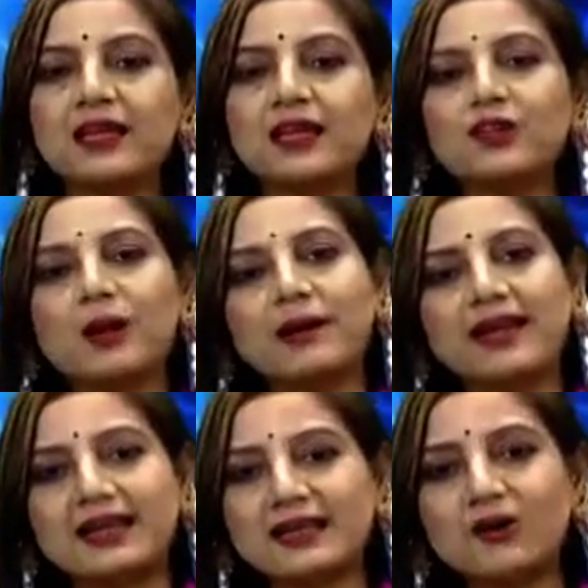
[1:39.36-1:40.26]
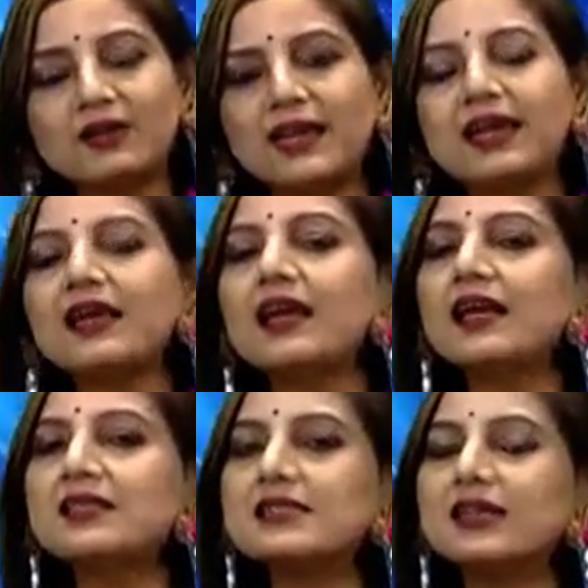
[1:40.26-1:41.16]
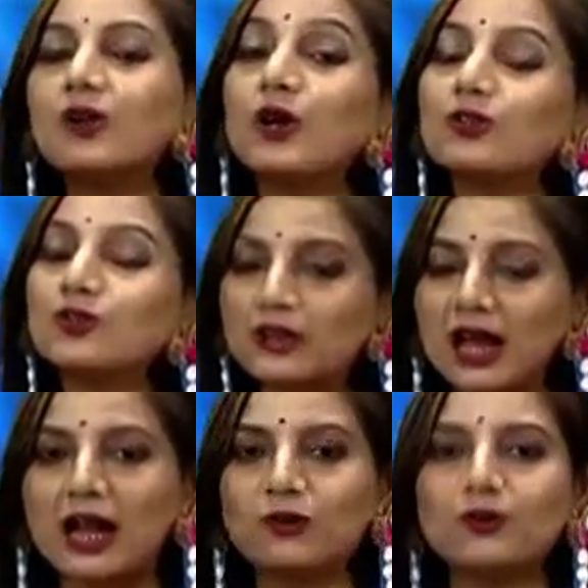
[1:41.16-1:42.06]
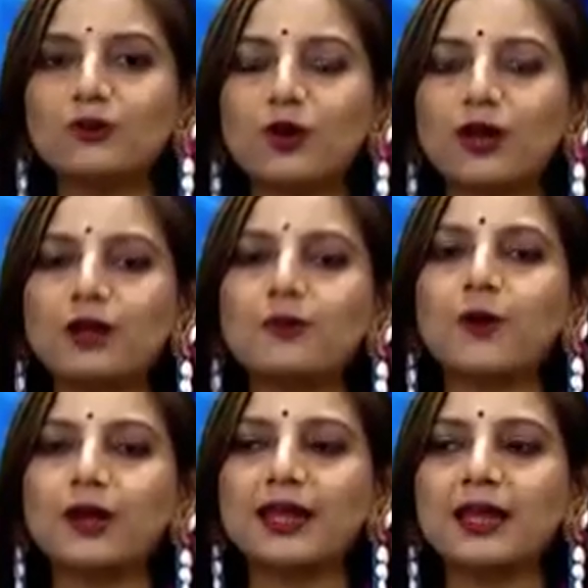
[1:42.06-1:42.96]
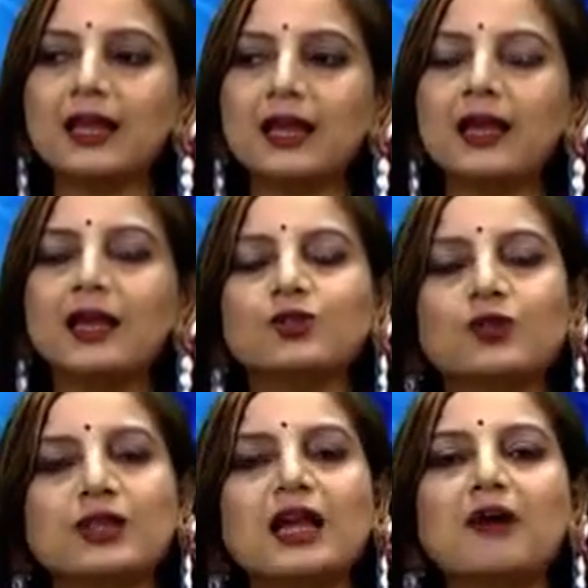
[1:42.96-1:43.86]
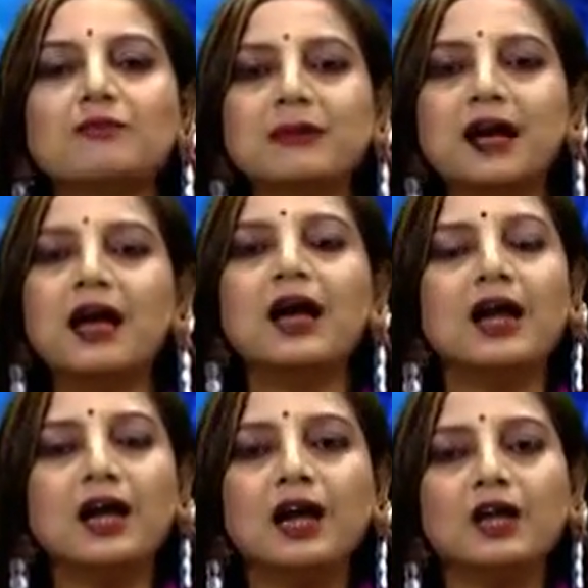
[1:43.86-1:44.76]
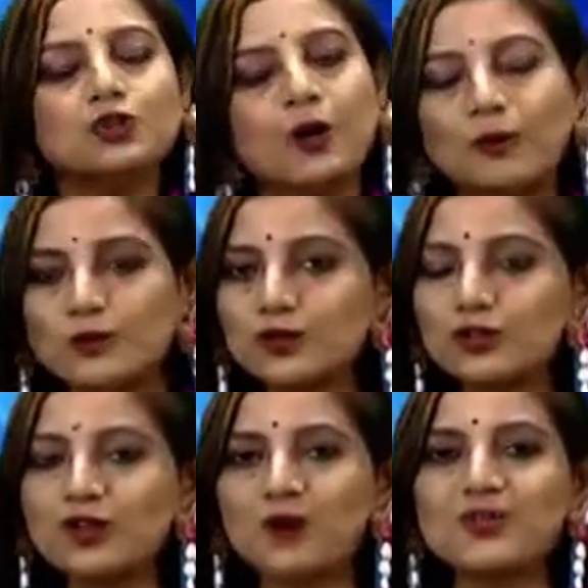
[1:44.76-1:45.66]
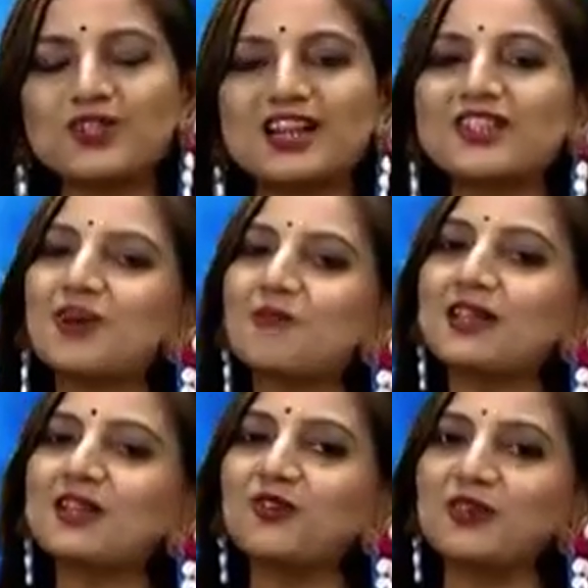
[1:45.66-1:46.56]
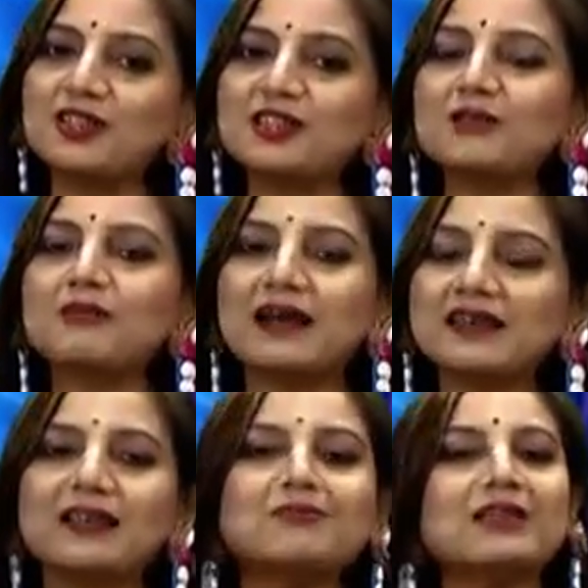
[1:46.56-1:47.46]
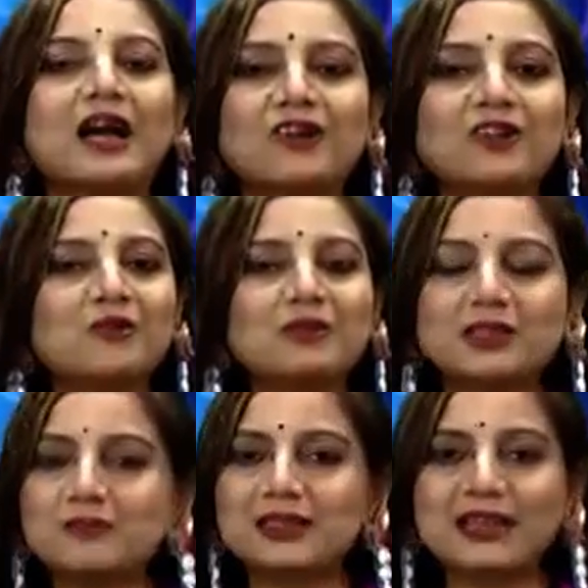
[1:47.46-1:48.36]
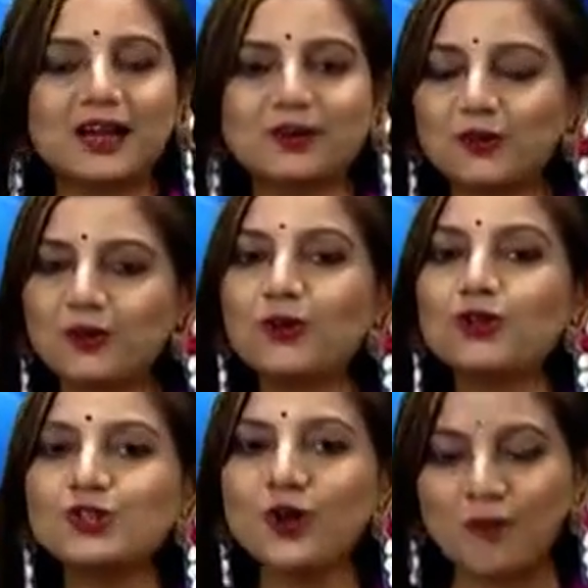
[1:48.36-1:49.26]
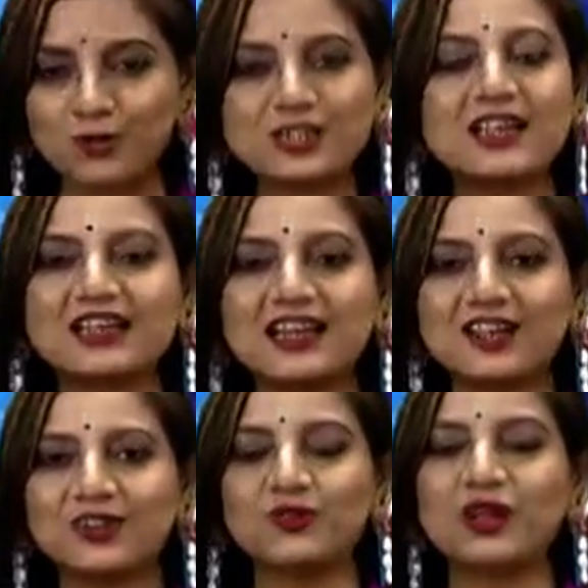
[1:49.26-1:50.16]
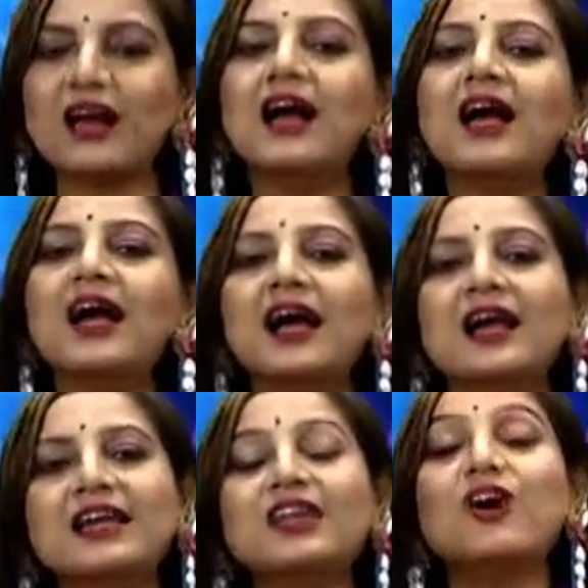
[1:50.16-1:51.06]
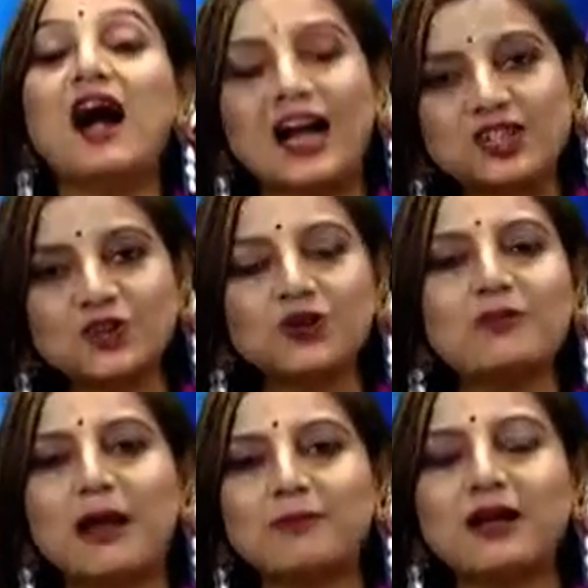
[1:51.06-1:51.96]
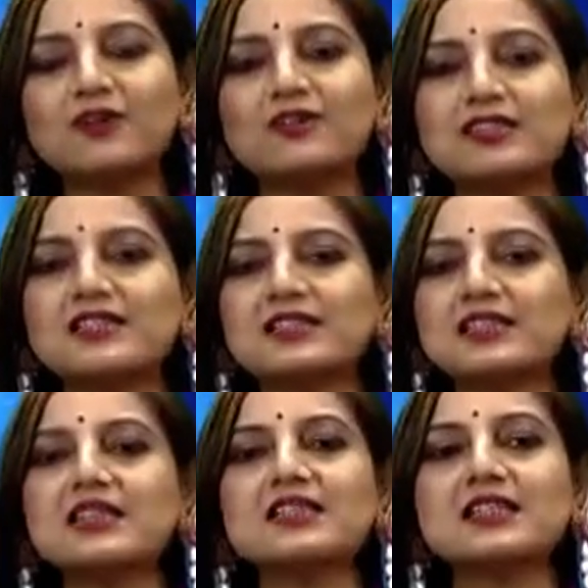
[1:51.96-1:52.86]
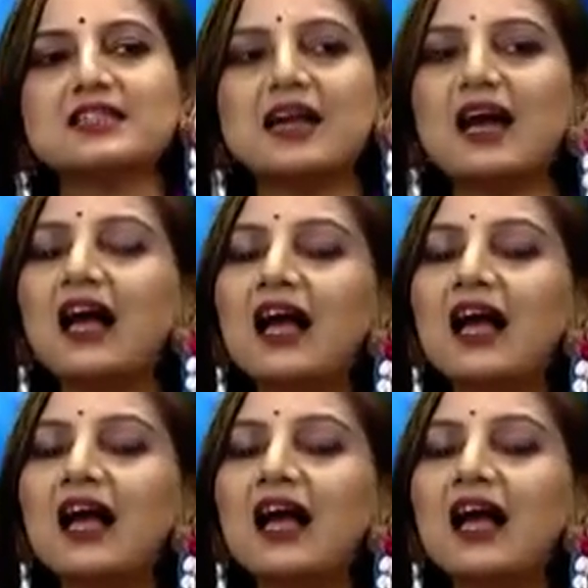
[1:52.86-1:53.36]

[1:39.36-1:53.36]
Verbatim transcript: কিন্তু আবার এটাও ঠিক যে রত্ন ধারণ করার পরে যদি আমরা সমস্ত সমস্যার সমাধান করে দিতে পারতাম তাহলে তো পৃথিবীতে আর কোনো সমস্যাই থাকতো না কিন্তু আসল ব্যাপার হচ্ছে যেটা সেটা